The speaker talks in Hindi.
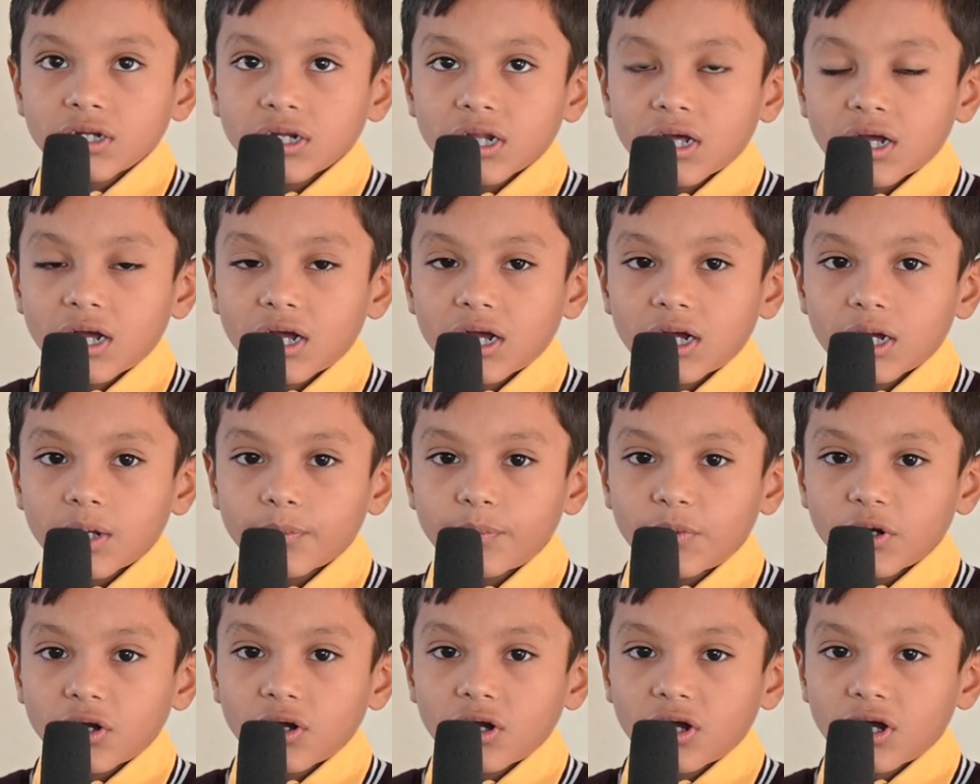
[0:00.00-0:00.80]
ना
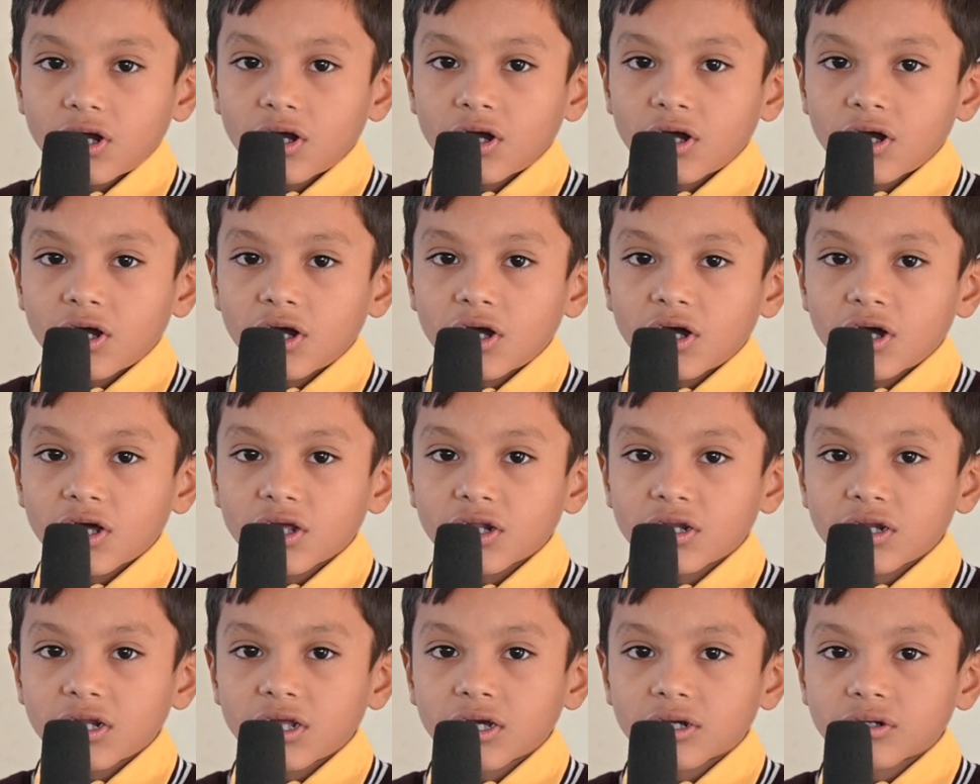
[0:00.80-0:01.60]
अब
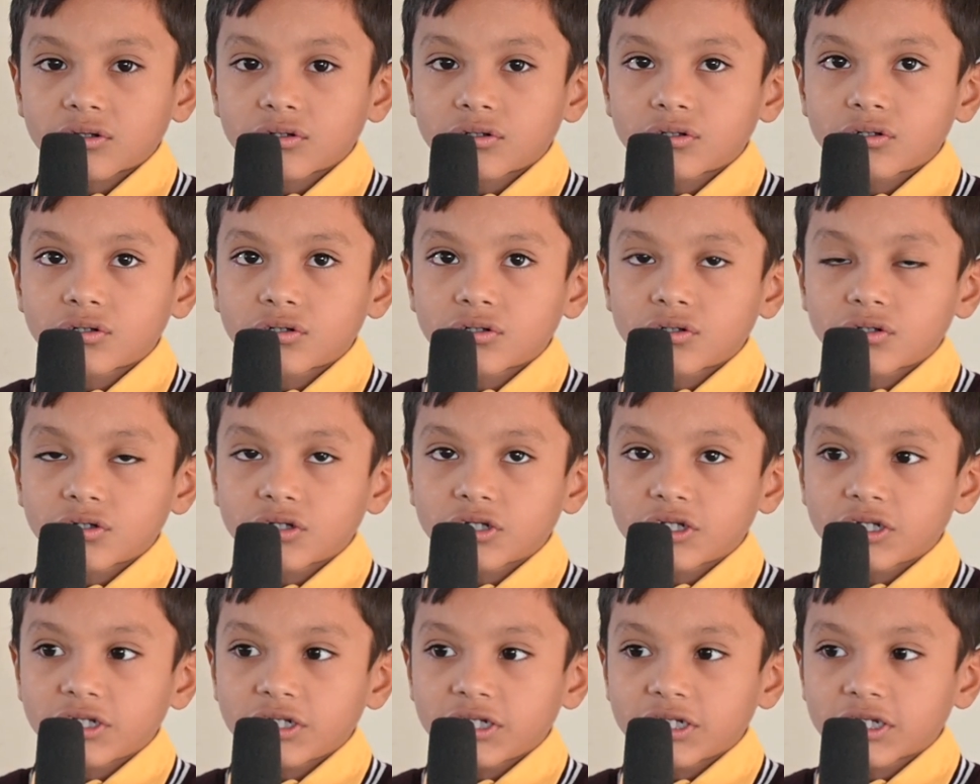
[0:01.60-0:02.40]
और न
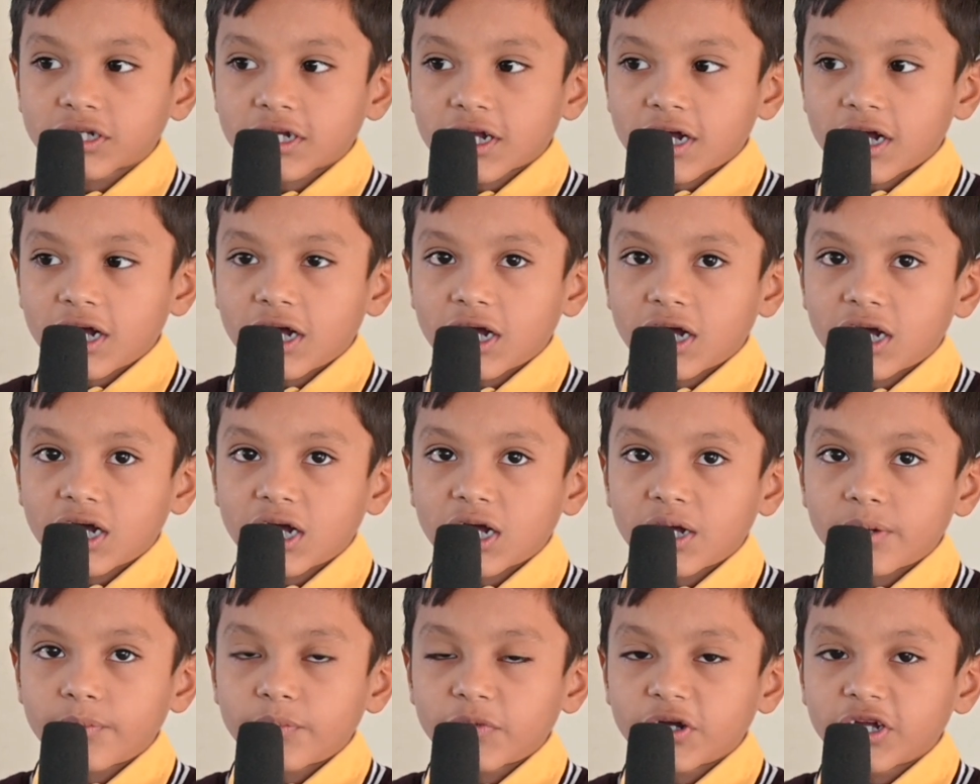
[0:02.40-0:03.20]
कोई
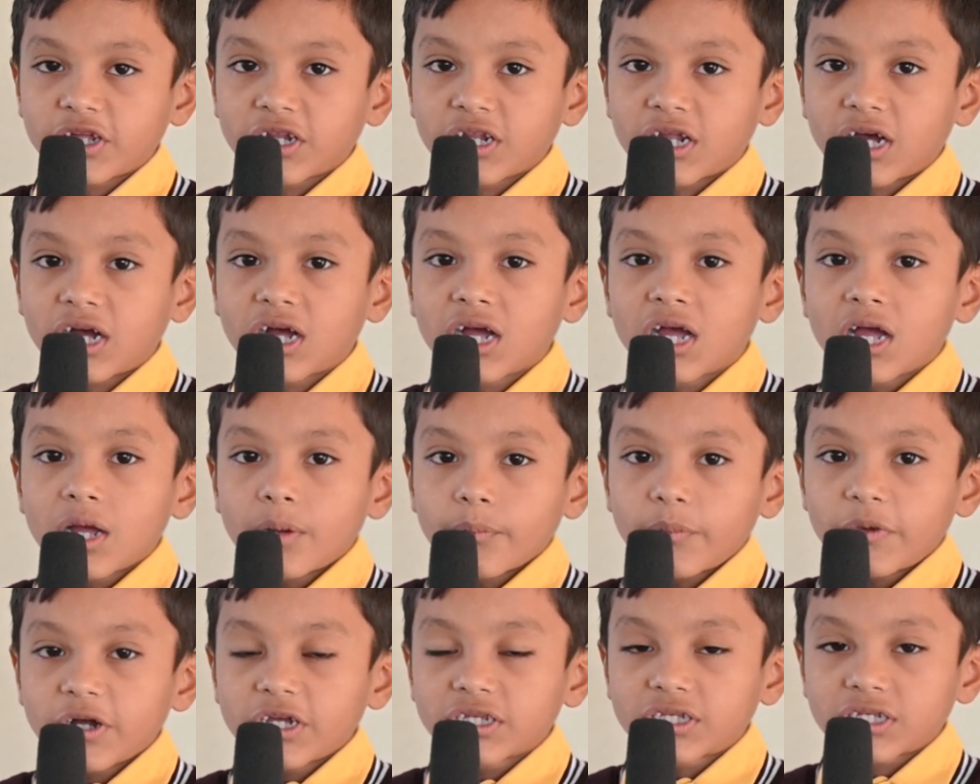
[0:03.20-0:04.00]
कामना
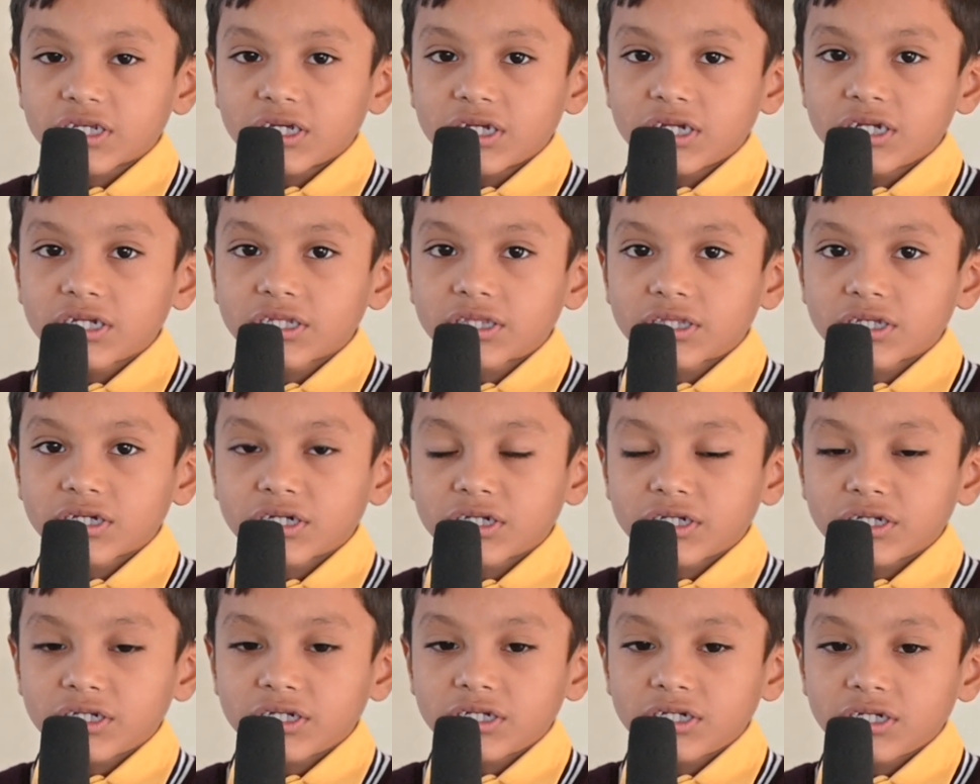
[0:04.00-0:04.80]
बस
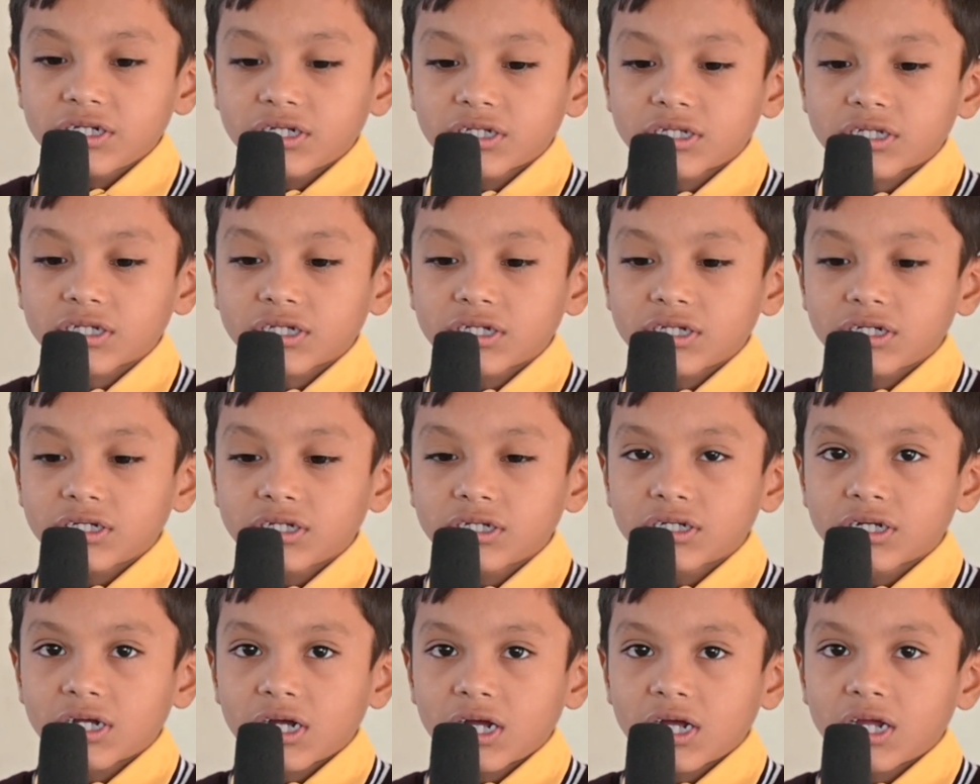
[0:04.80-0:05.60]
इतनी सी
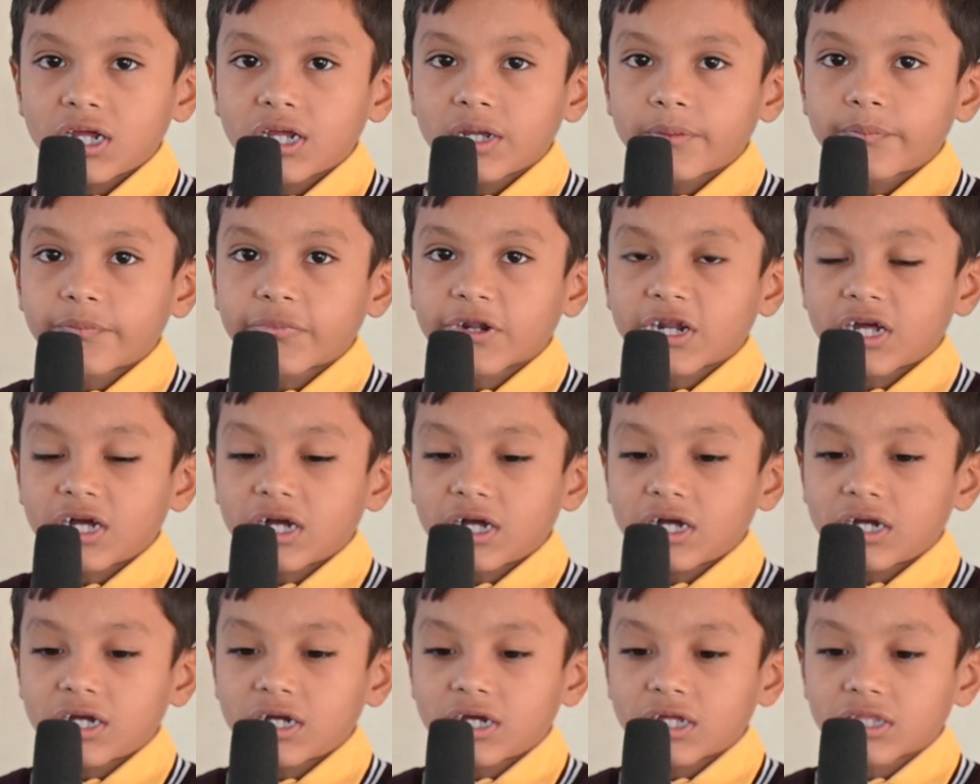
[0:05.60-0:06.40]
है
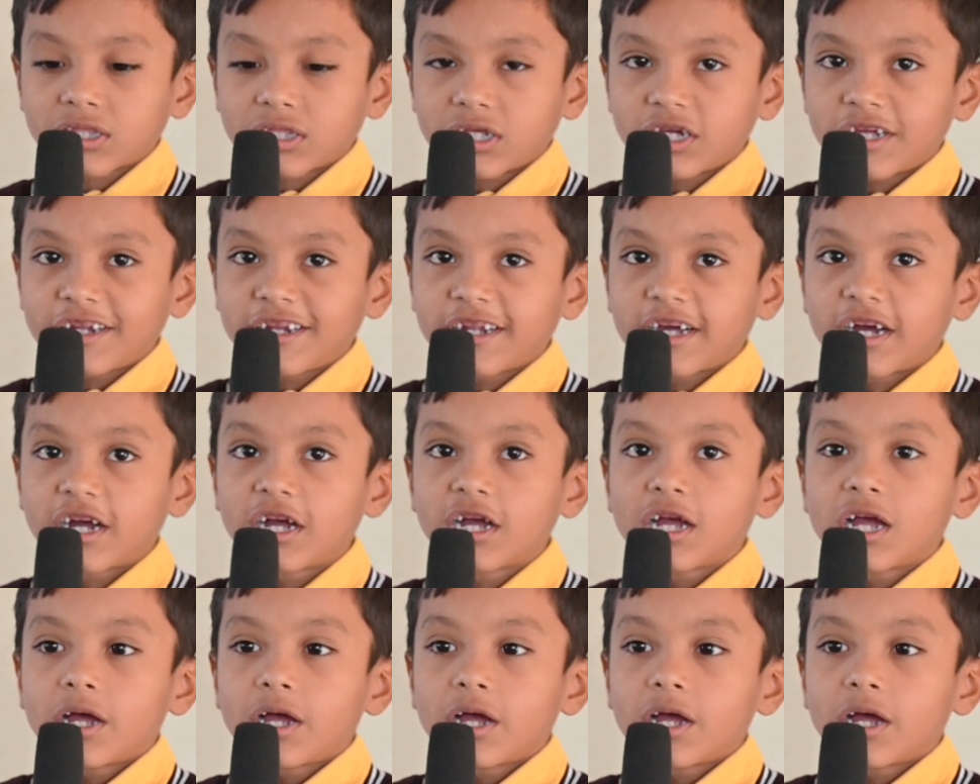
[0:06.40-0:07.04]
प्रार्थना